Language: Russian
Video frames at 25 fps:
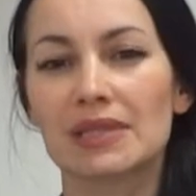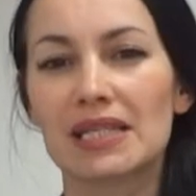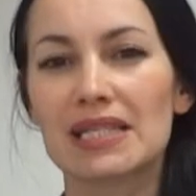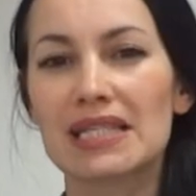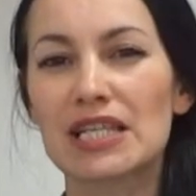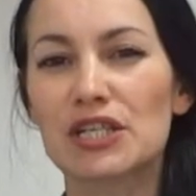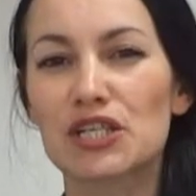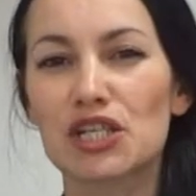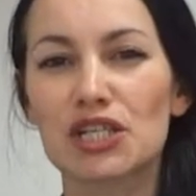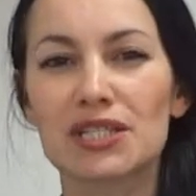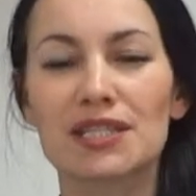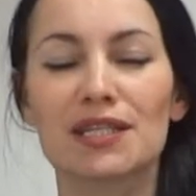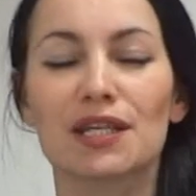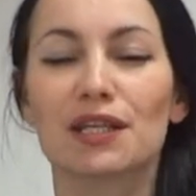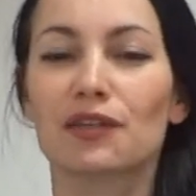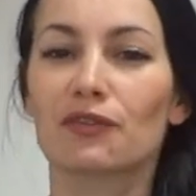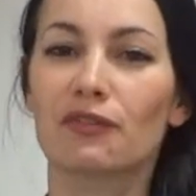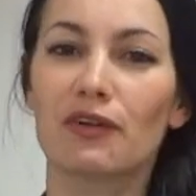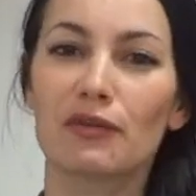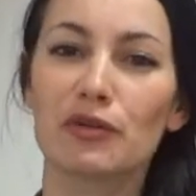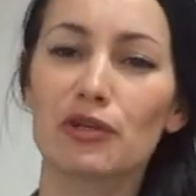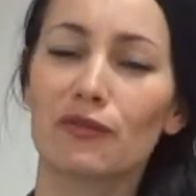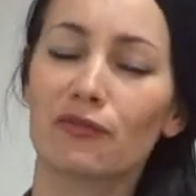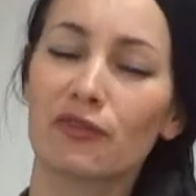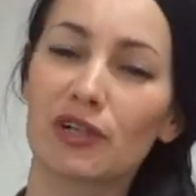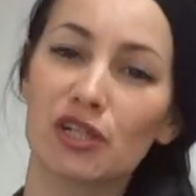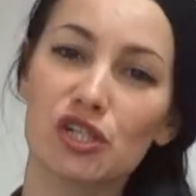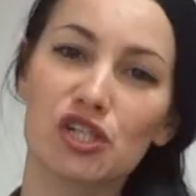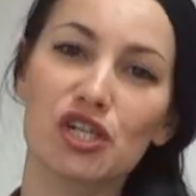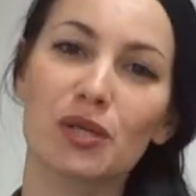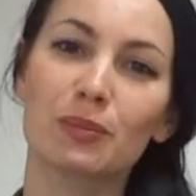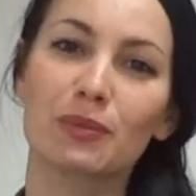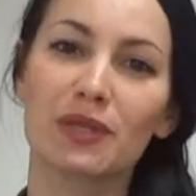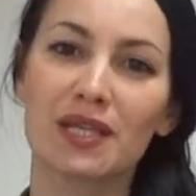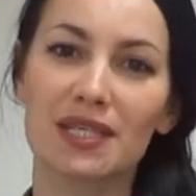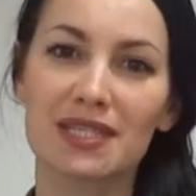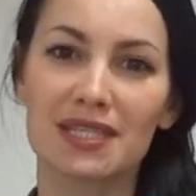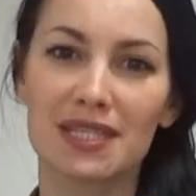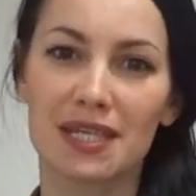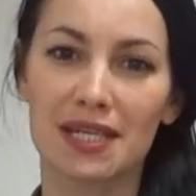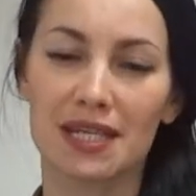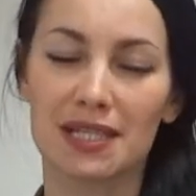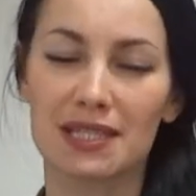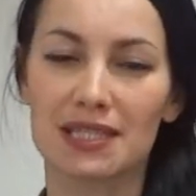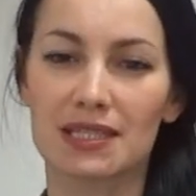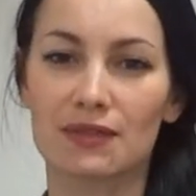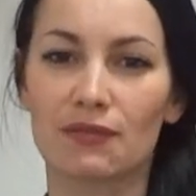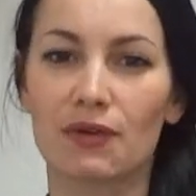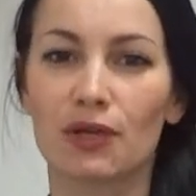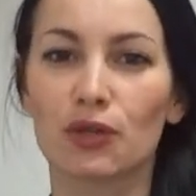Если честно, это волшебное
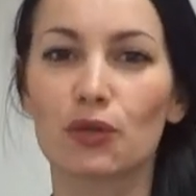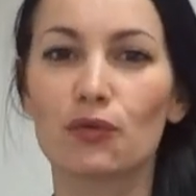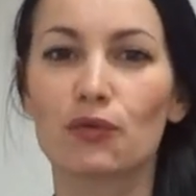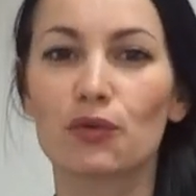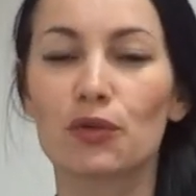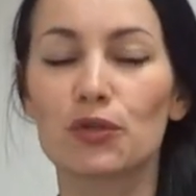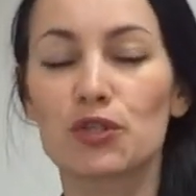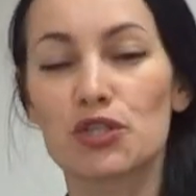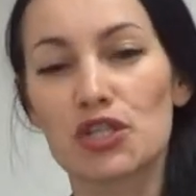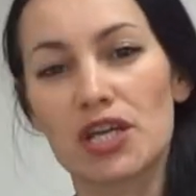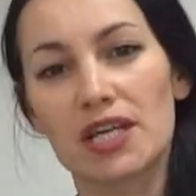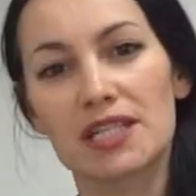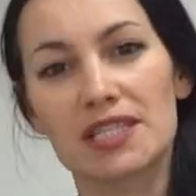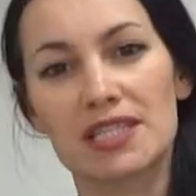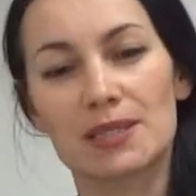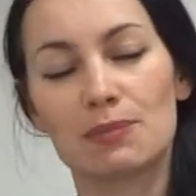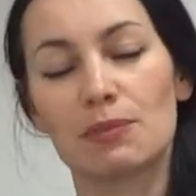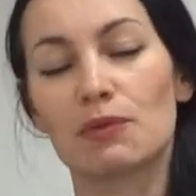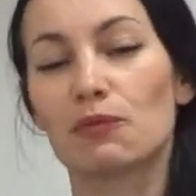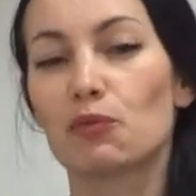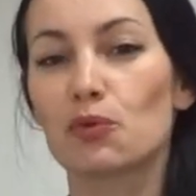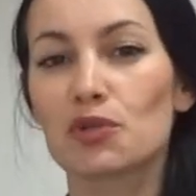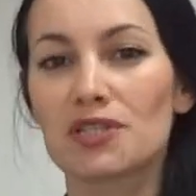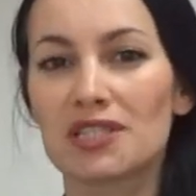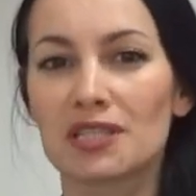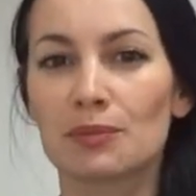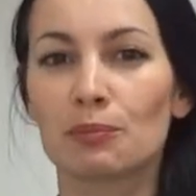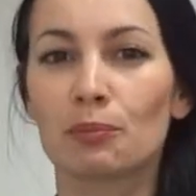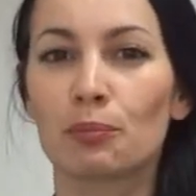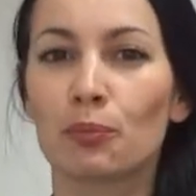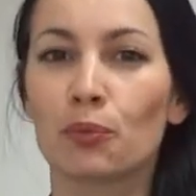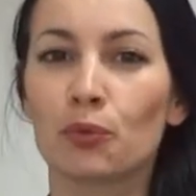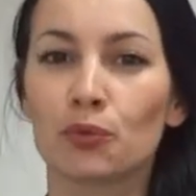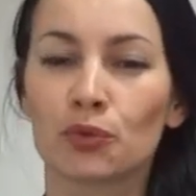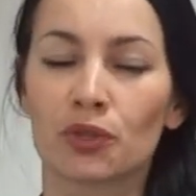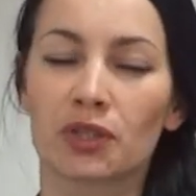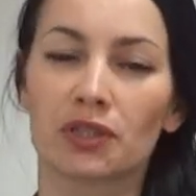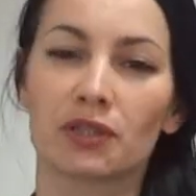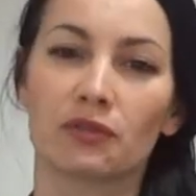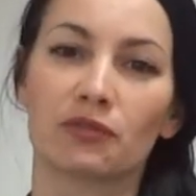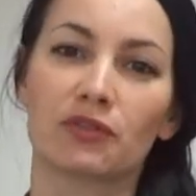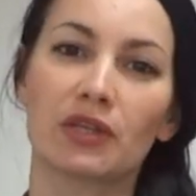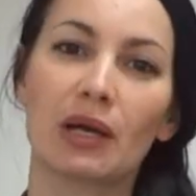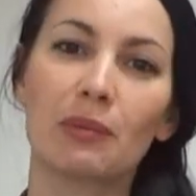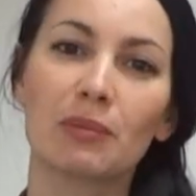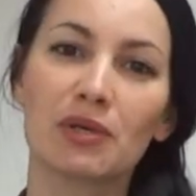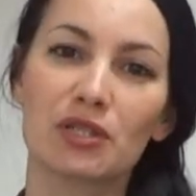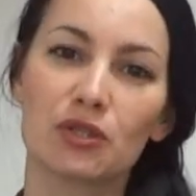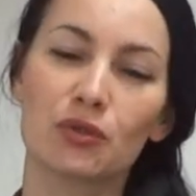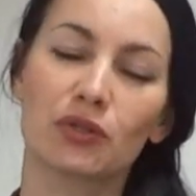средство, оно включает в себе 8 пунктов,
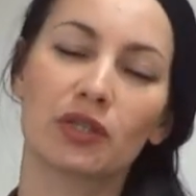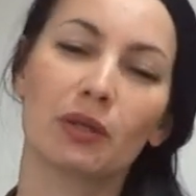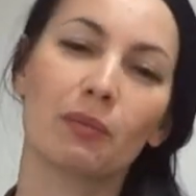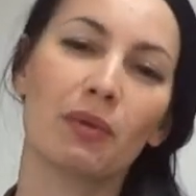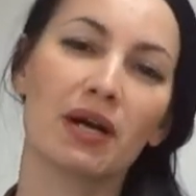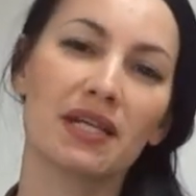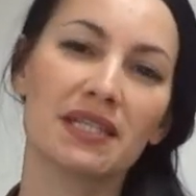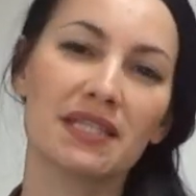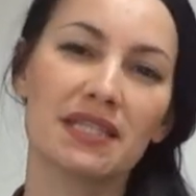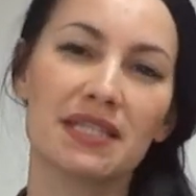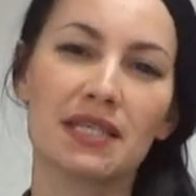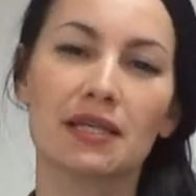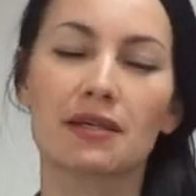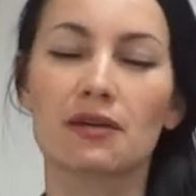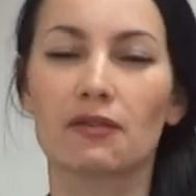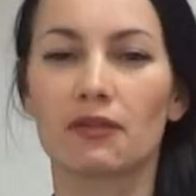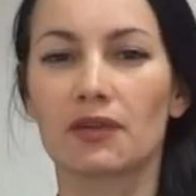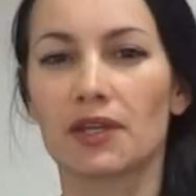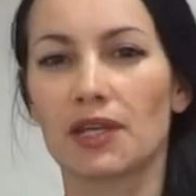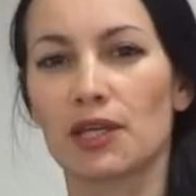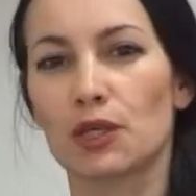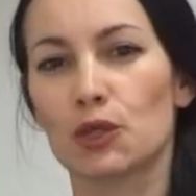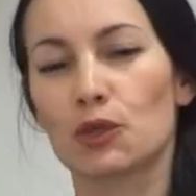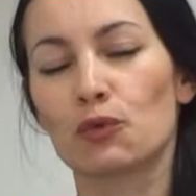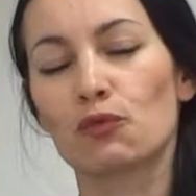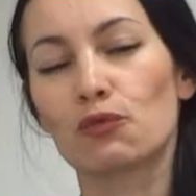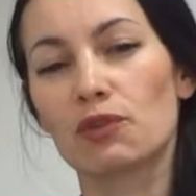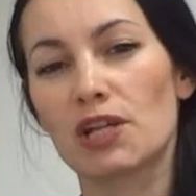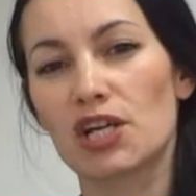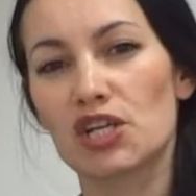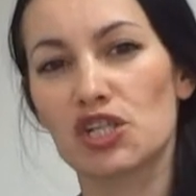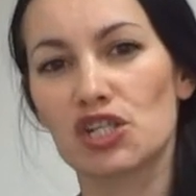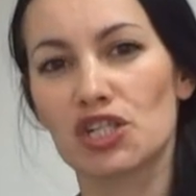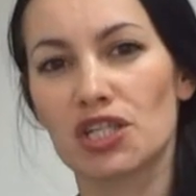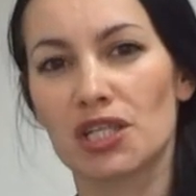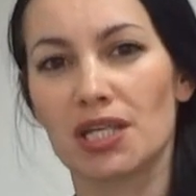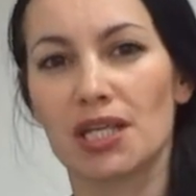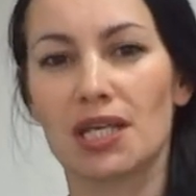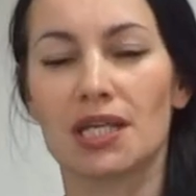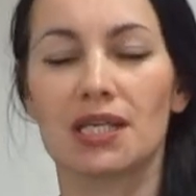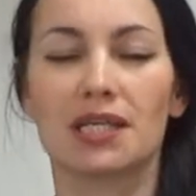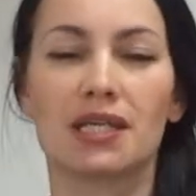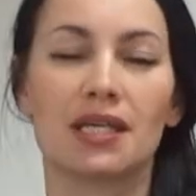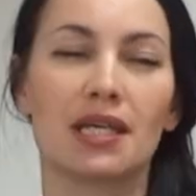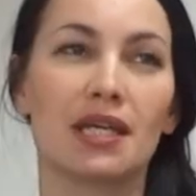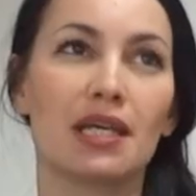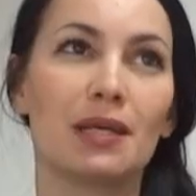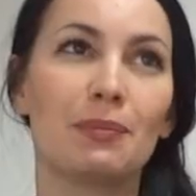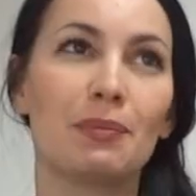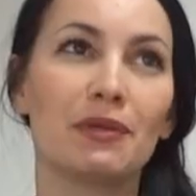там идет и матирование, и
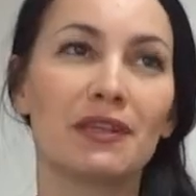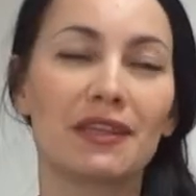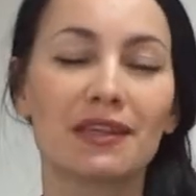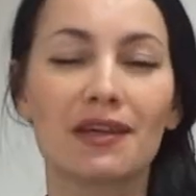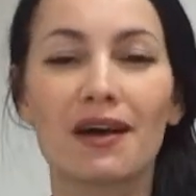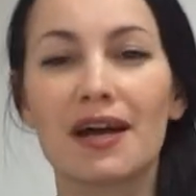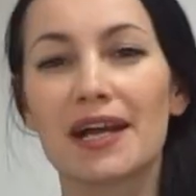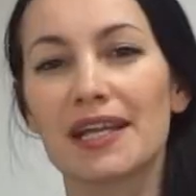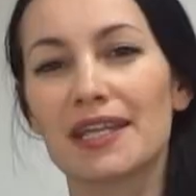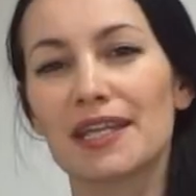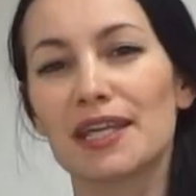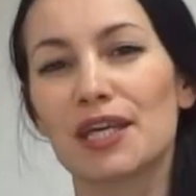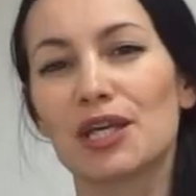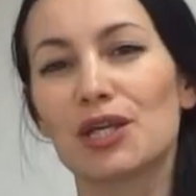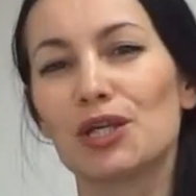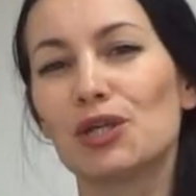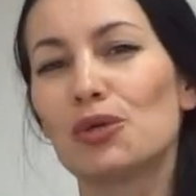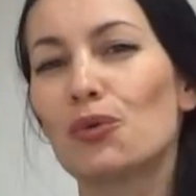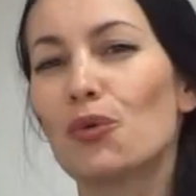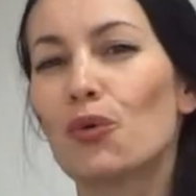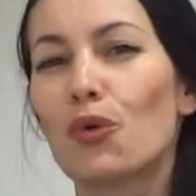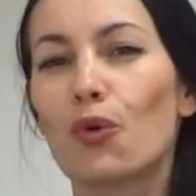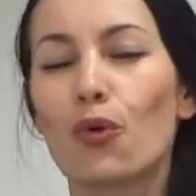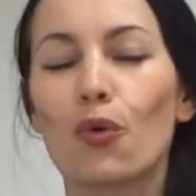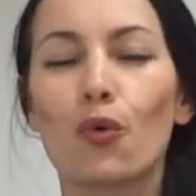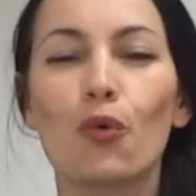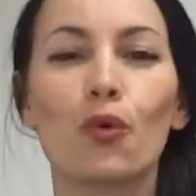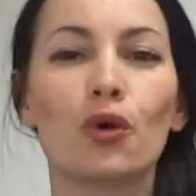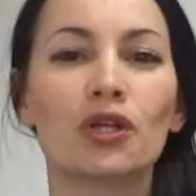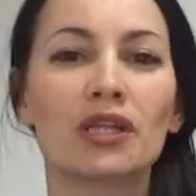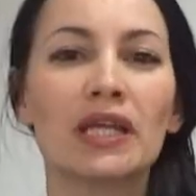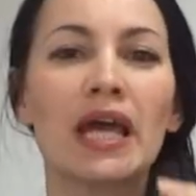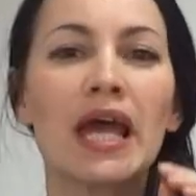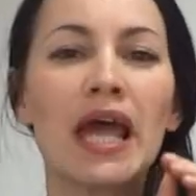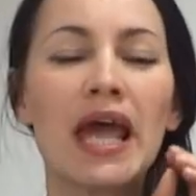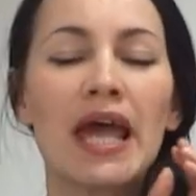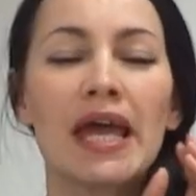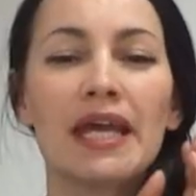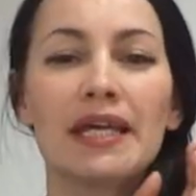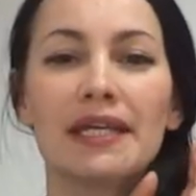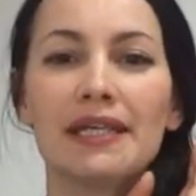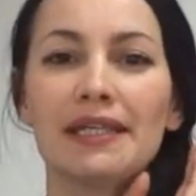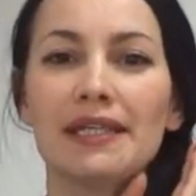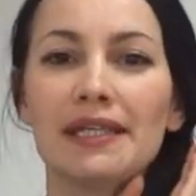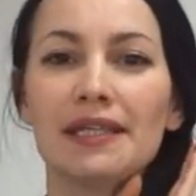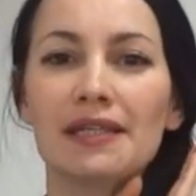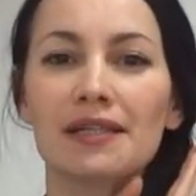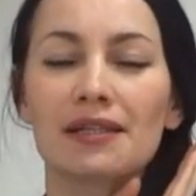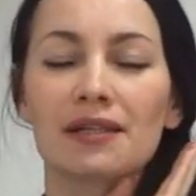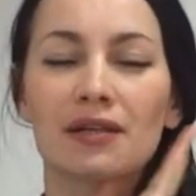увлажнение, и питание, и уход,
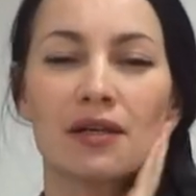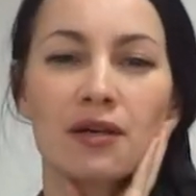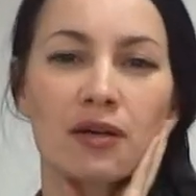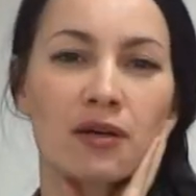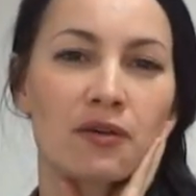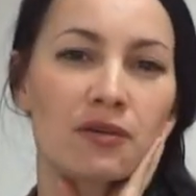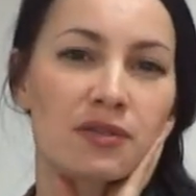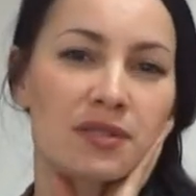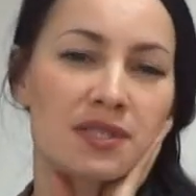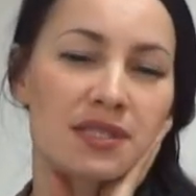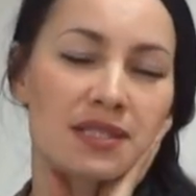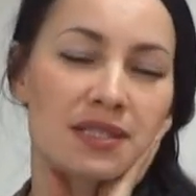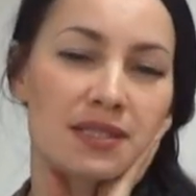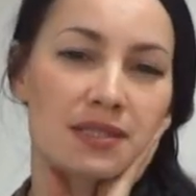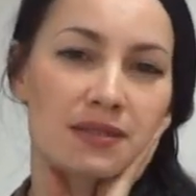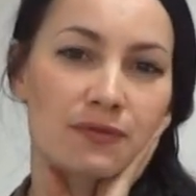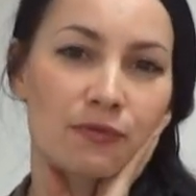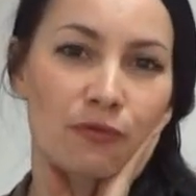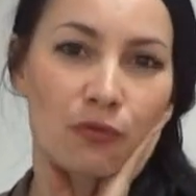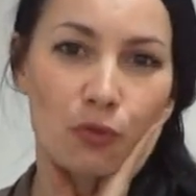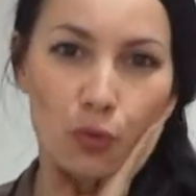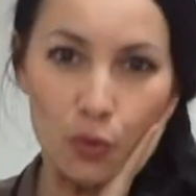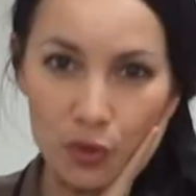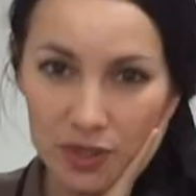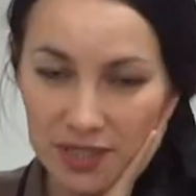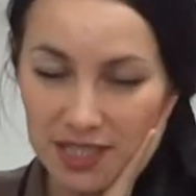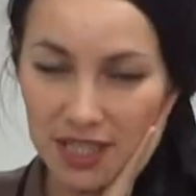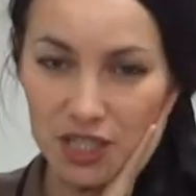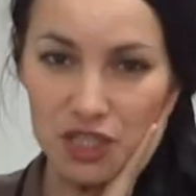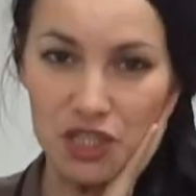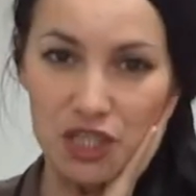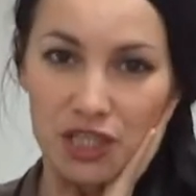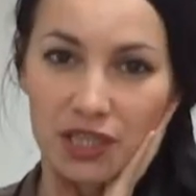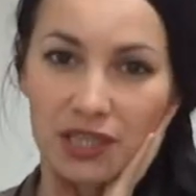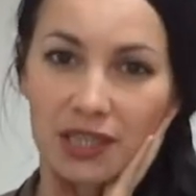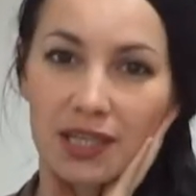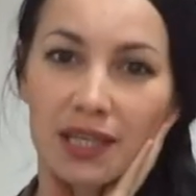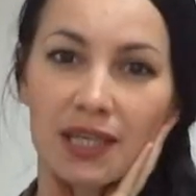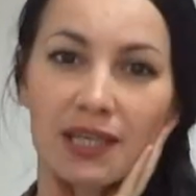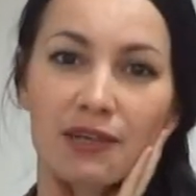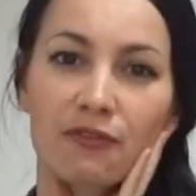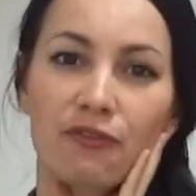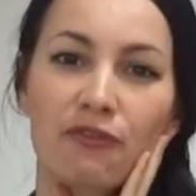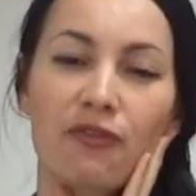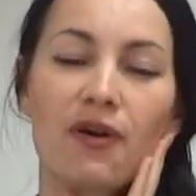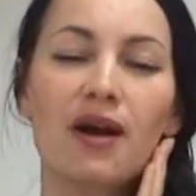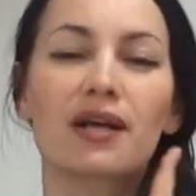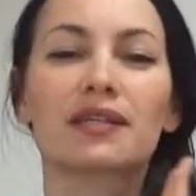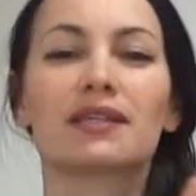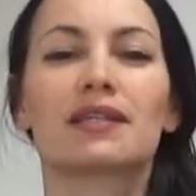и э, входят защитные
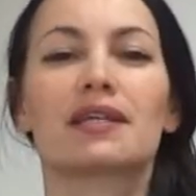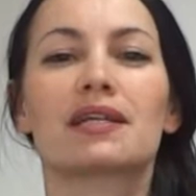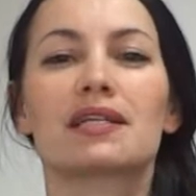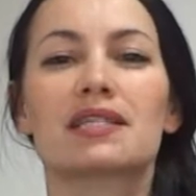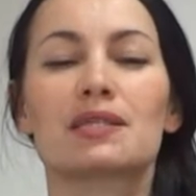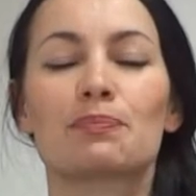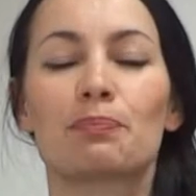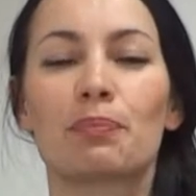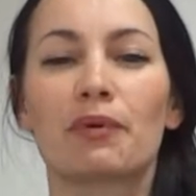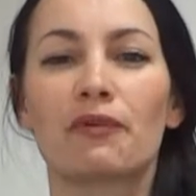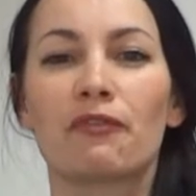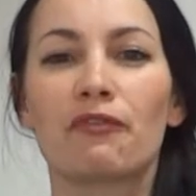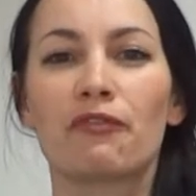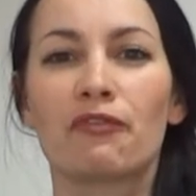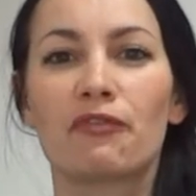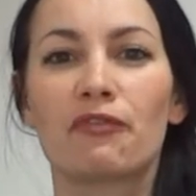факторы SPF